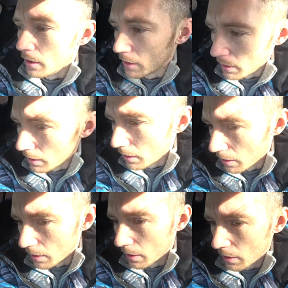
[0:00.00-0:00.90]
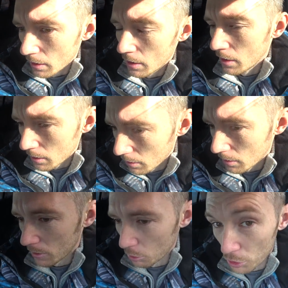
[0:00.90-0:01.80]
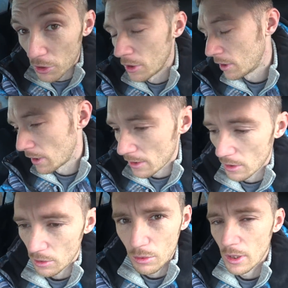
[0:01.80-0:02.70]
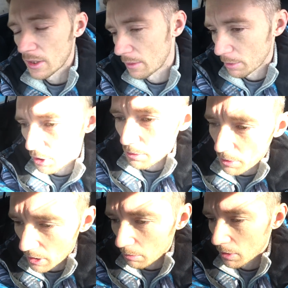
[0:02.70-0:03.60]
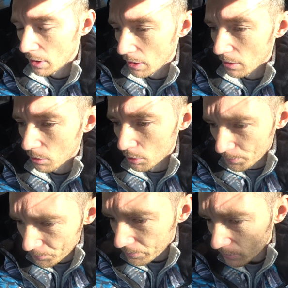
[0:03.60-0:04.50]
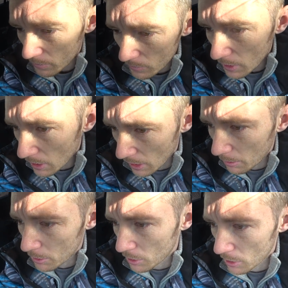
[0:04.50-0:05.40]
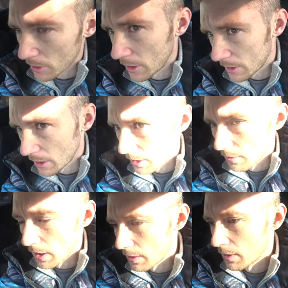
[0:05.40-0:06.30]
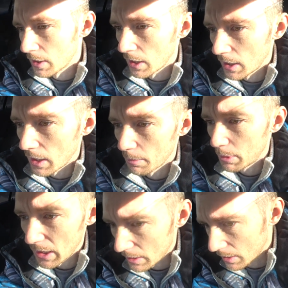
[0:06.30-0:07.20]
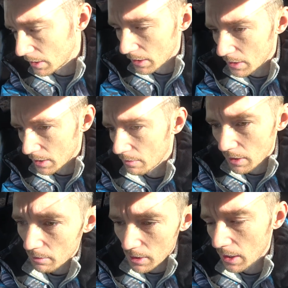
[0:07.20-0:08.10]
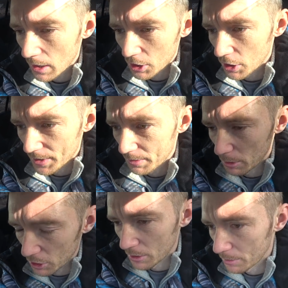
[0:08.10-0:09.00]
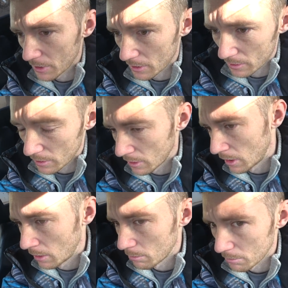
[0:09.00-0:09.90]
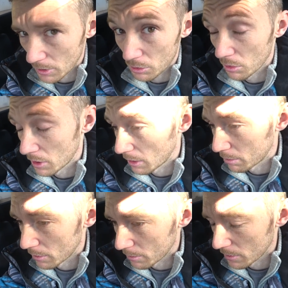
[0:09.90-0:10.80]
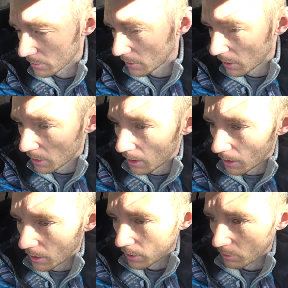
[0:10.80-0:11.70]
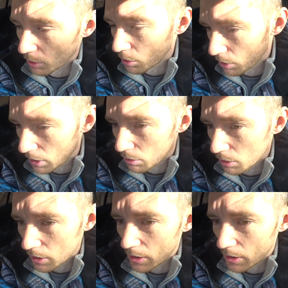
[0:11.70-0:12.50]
И очень интересная ситуация с подшипниками на голду. Там идет 32.205 и 32.206 подшипники насколько я помню. И вот тот, который